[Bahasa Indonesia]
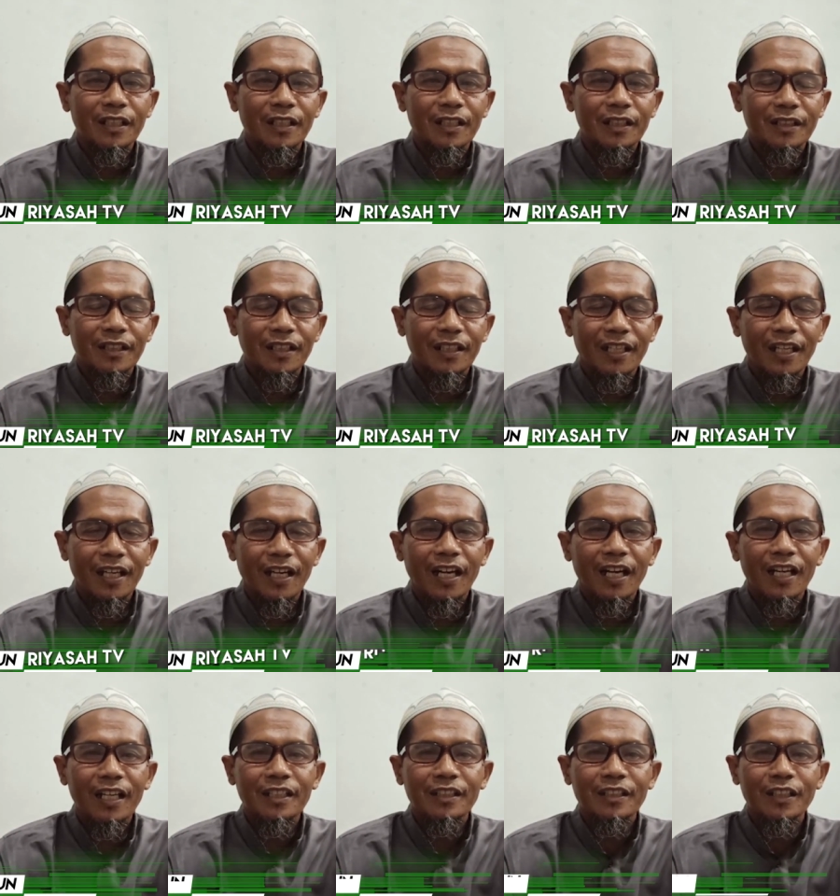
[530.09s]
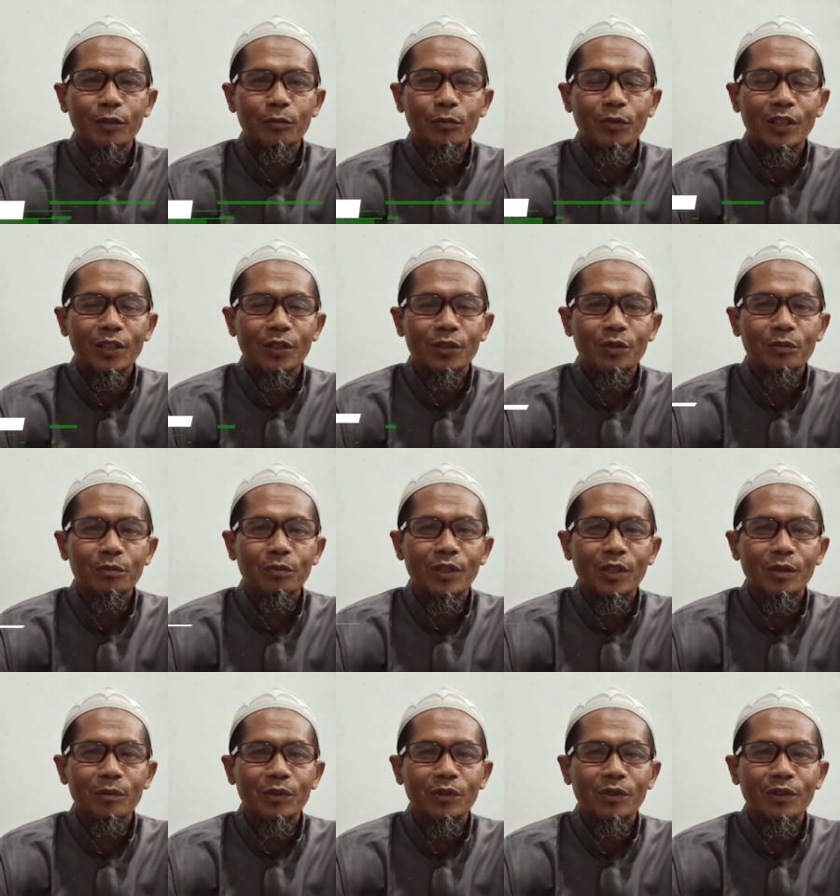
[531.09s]
Sekian, Assalamualaikum
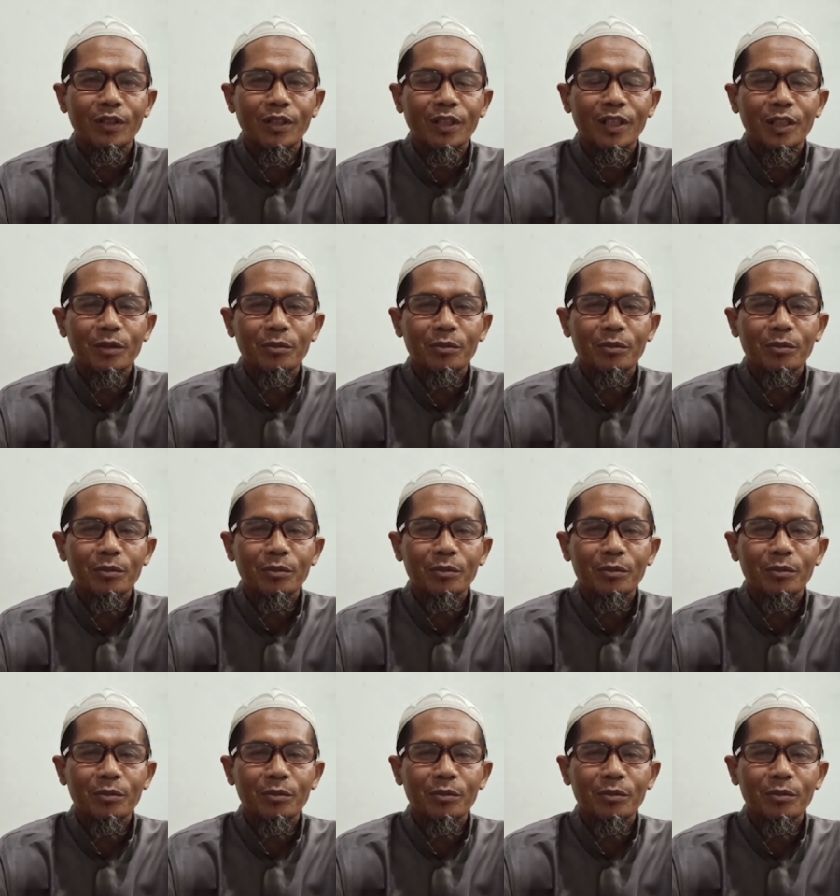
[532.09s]
warahmatullahi